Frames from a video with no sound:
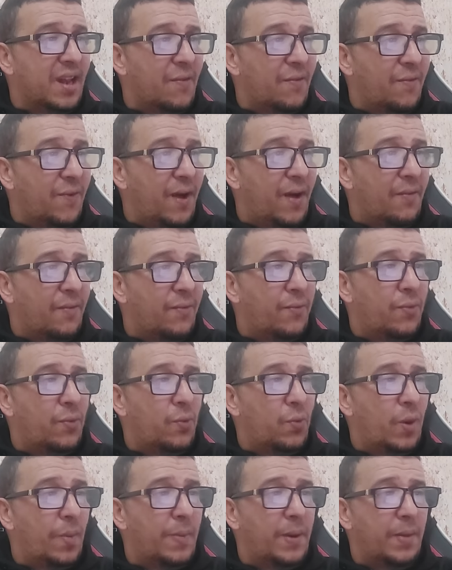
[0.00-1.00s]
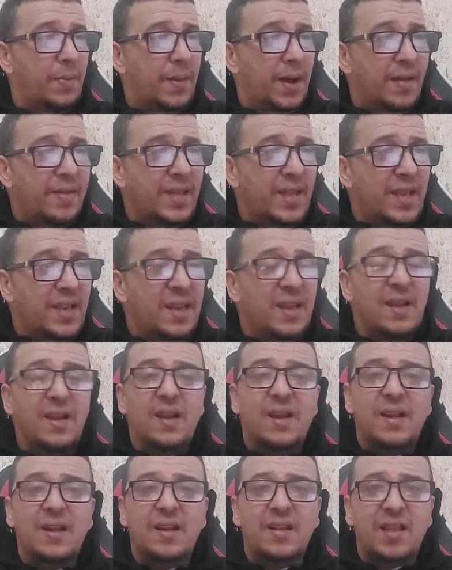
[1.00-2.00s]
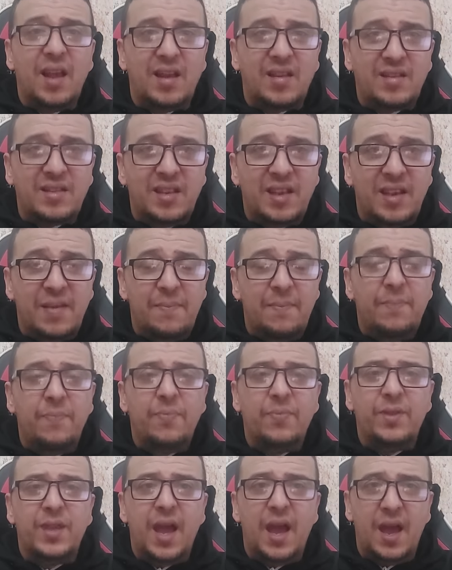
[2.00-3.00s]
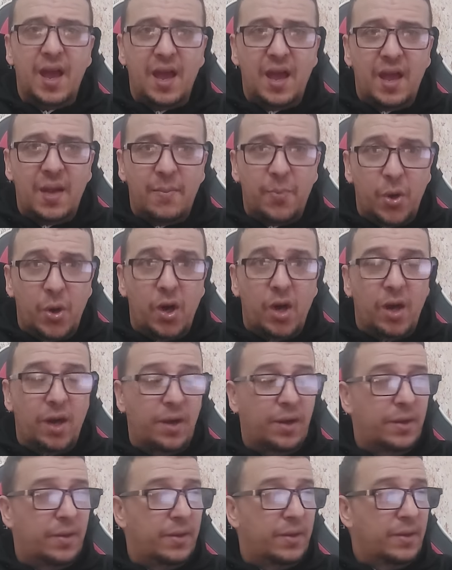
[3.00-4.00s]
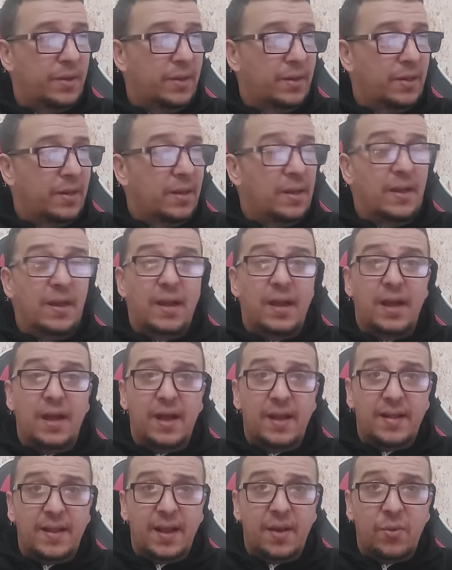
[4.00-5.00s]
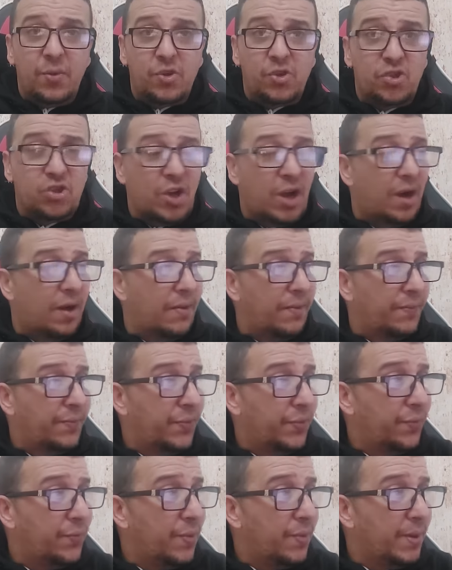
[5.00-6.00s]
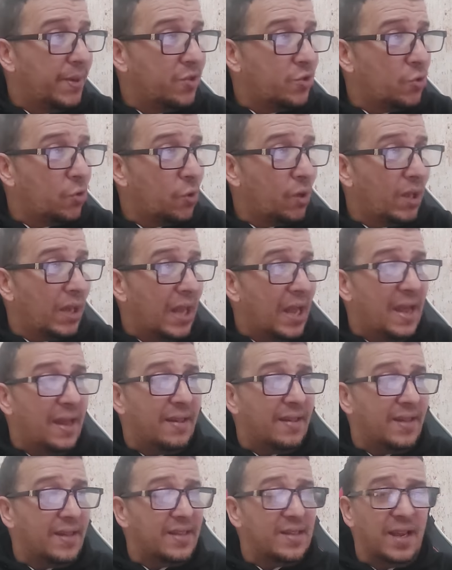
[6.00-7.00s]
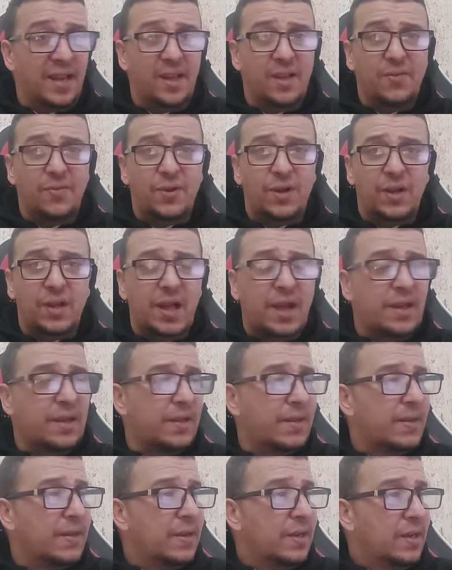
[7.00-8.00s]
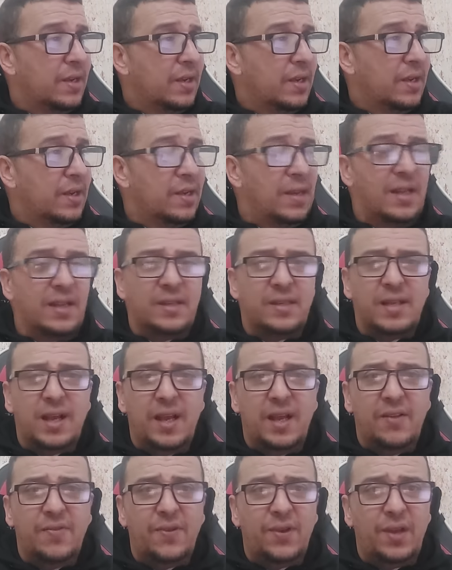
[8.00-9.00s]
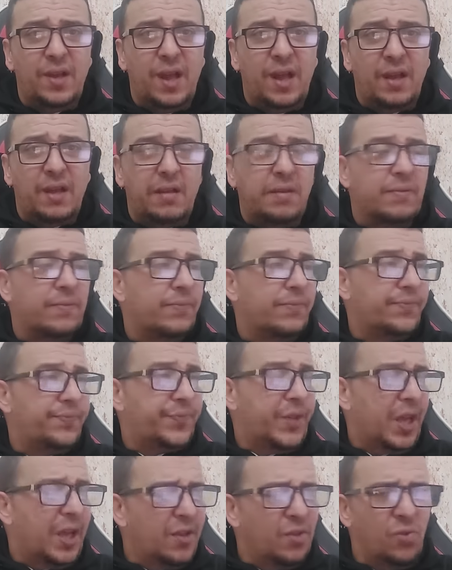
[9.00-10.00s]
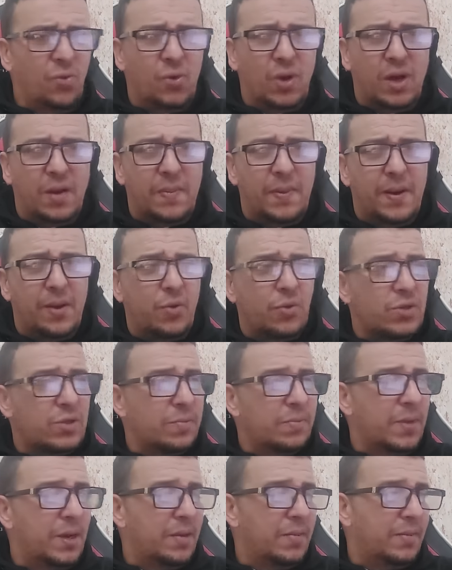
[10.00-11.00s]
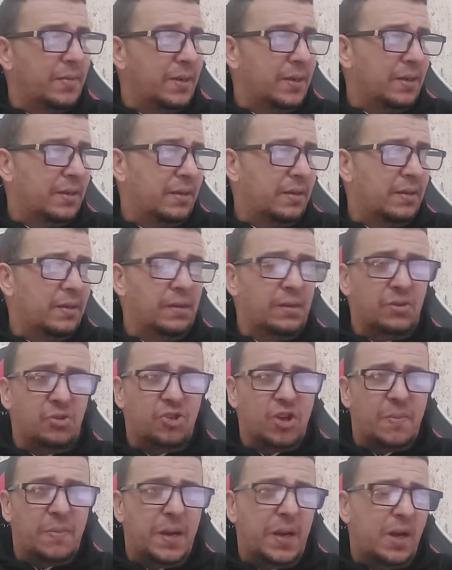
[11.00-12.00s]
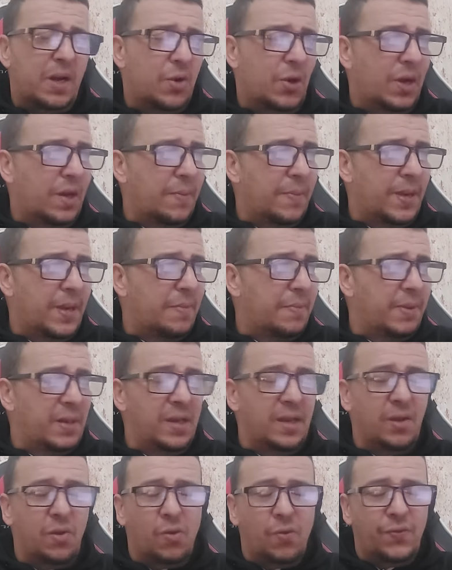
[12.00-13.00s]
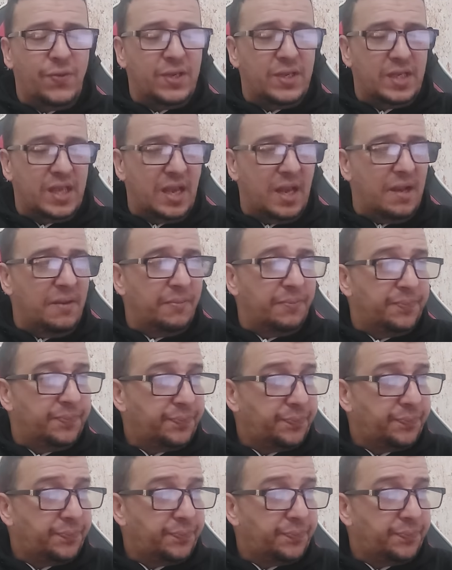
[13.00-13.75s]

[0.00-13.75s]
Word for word: الفاف وبالماضي لترسيم ذهابه هذا واش جاء في المنشور الان تاع سعيد في اللايف لي سعيد في اللايف عنده اخبار وسمى جابها وعلى بالي بلي اوفيسيال